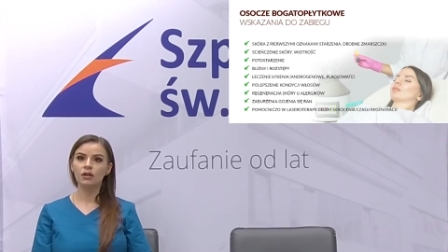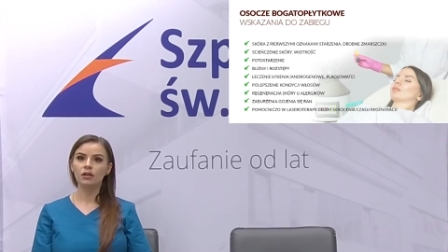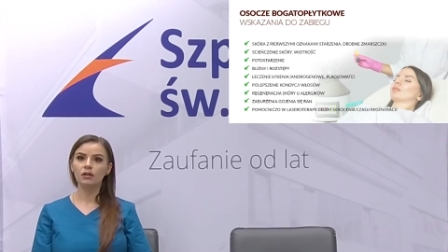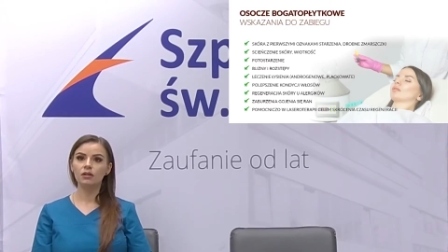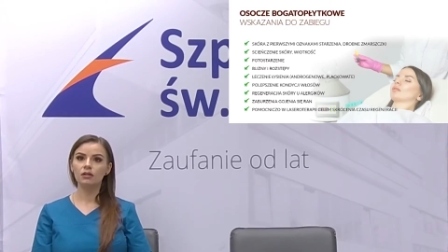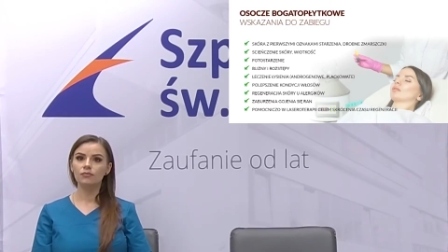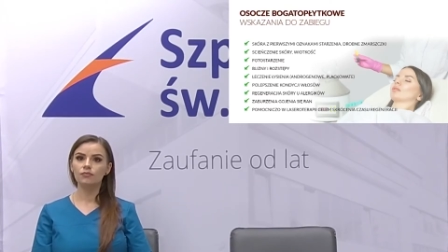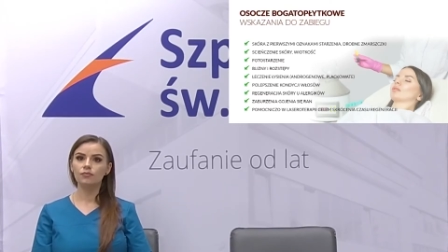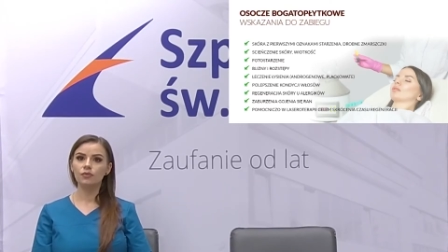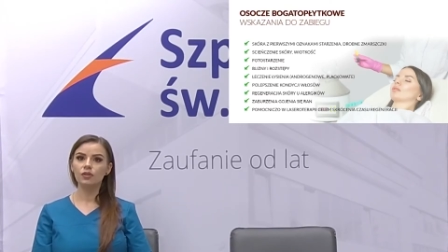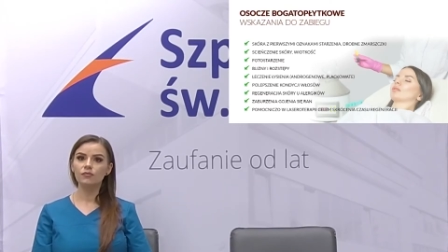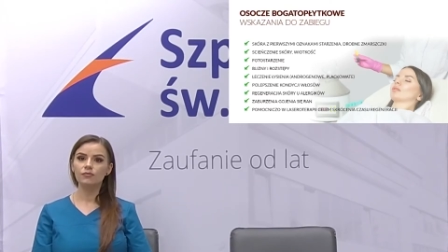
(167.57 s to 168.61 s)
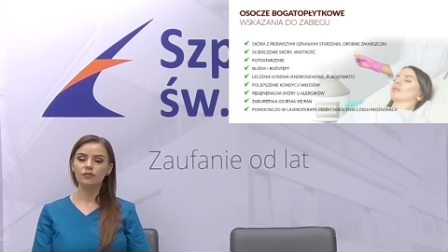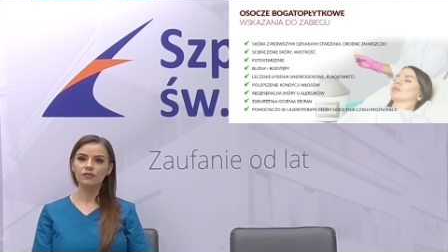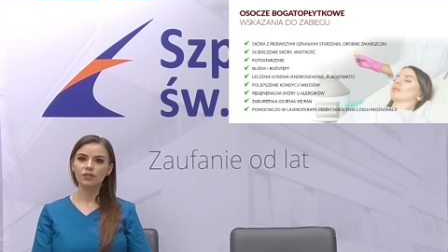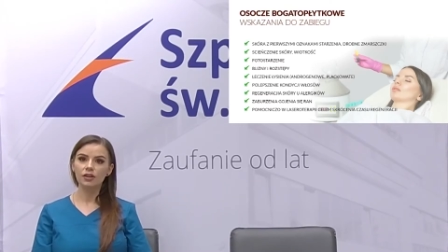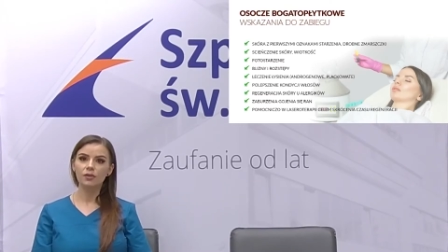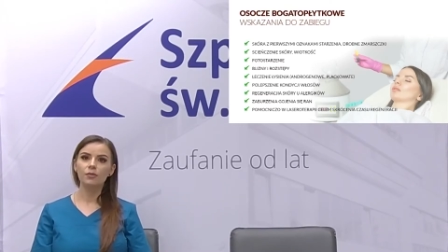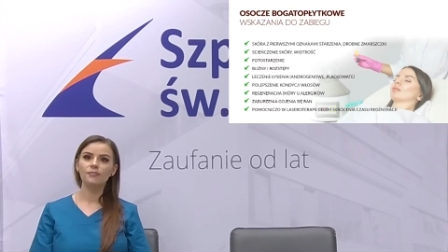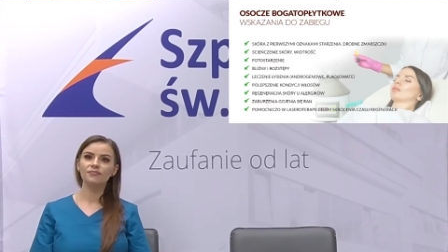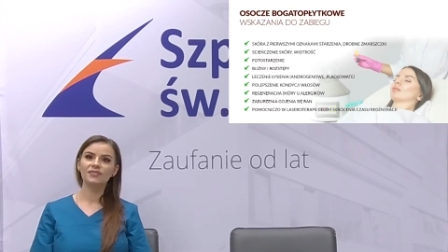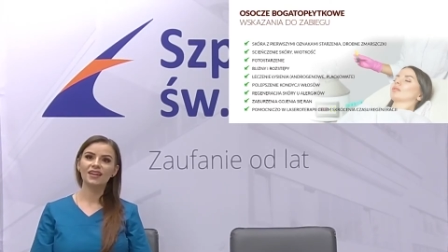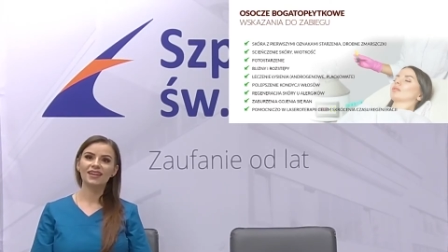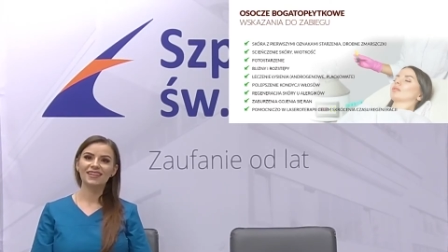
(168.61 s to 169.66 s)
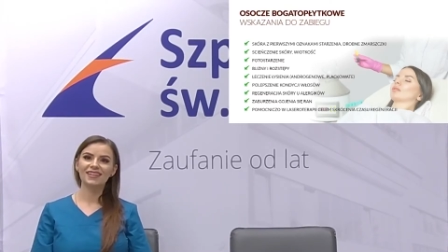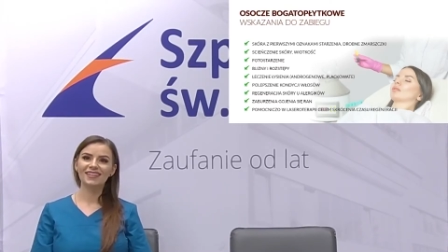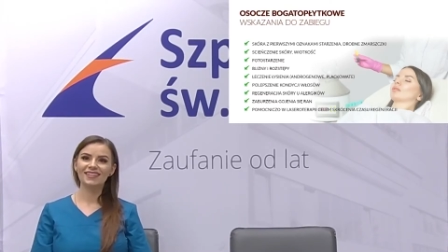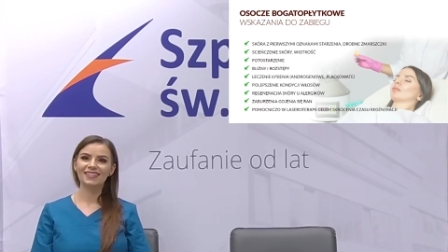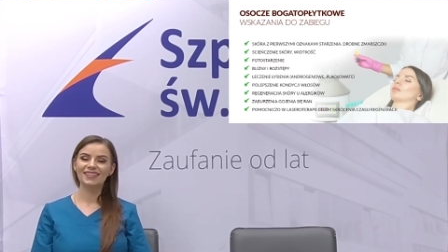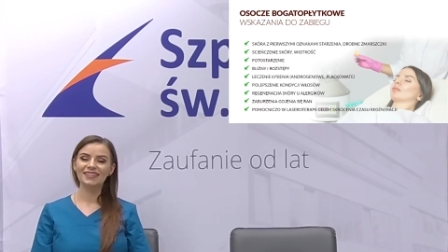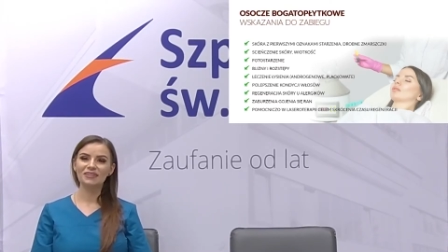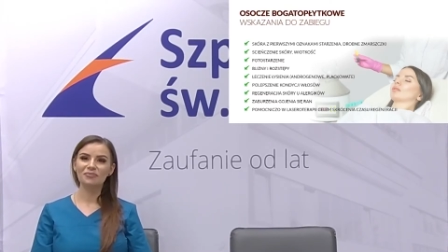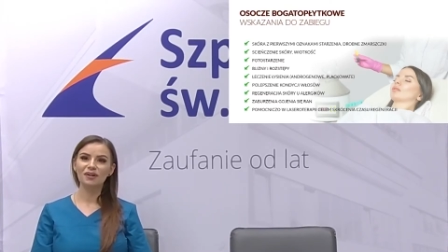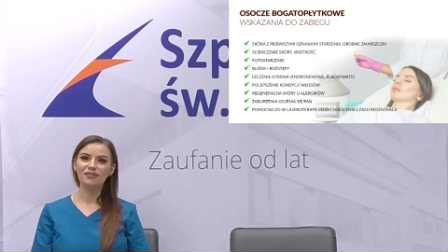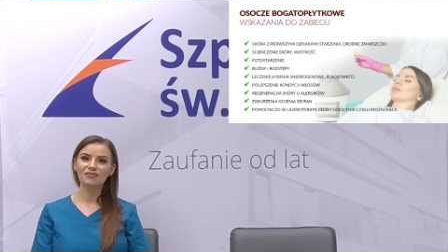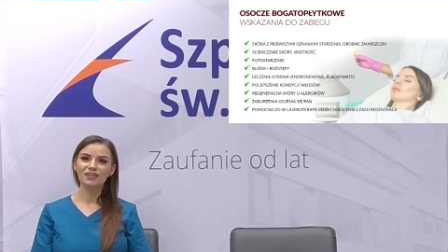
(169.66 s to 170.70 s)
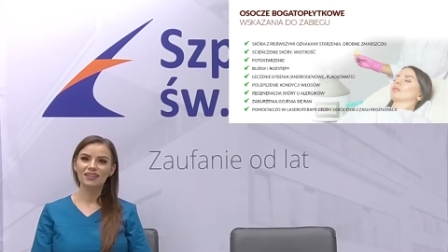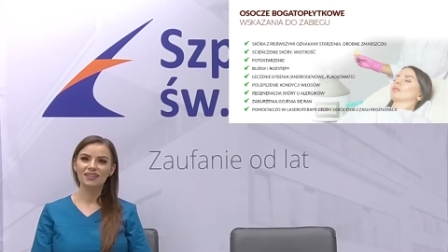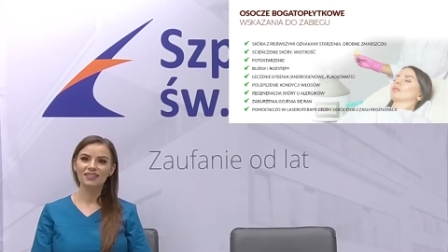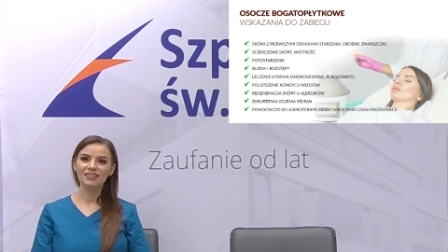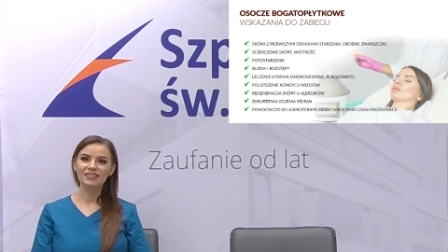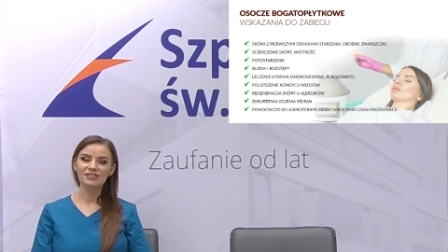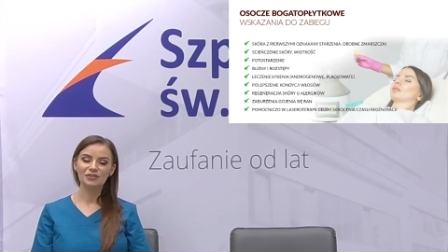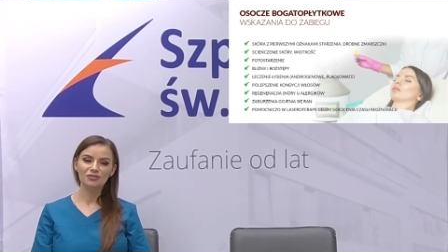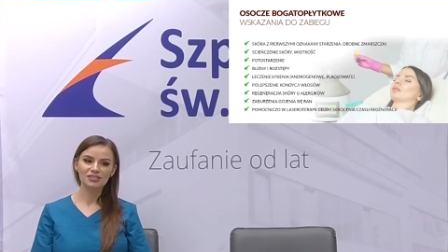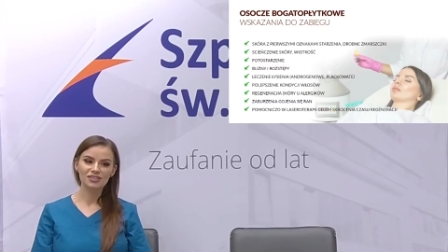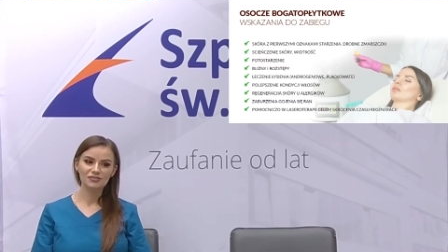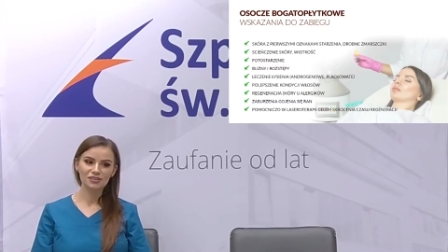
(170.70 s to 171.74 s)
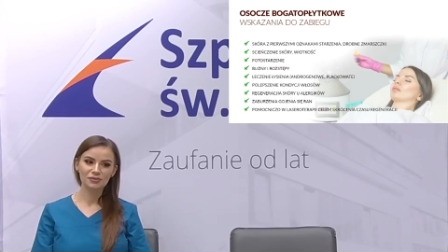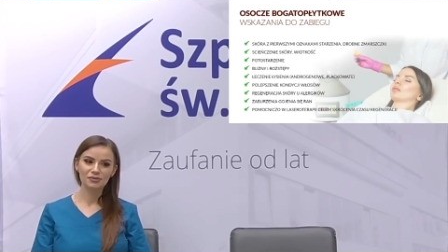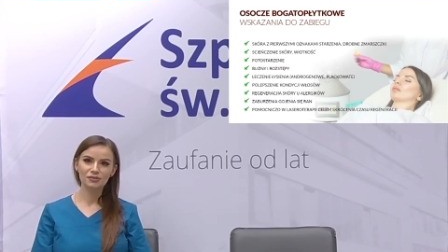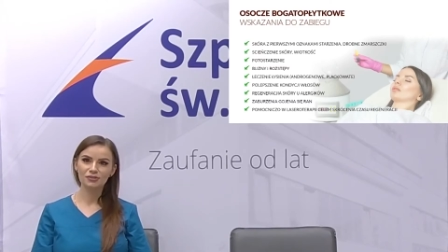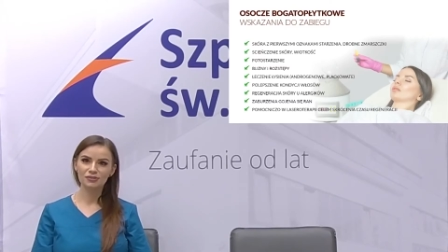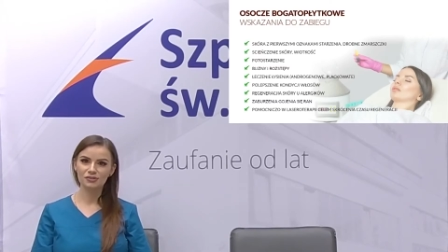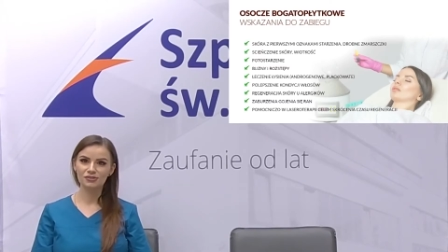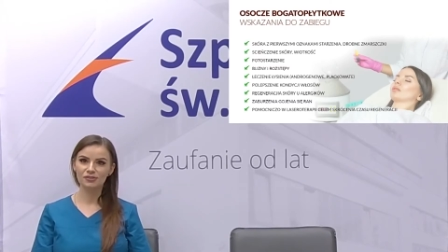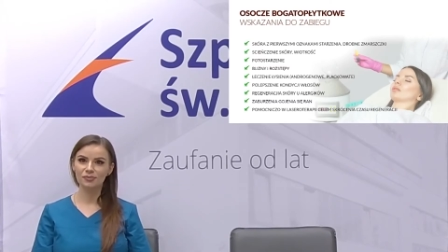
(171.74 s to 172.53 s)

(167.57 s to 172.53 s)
Y, no wiadomo, E, tak naprawdę e, skąd się wzięło to osocze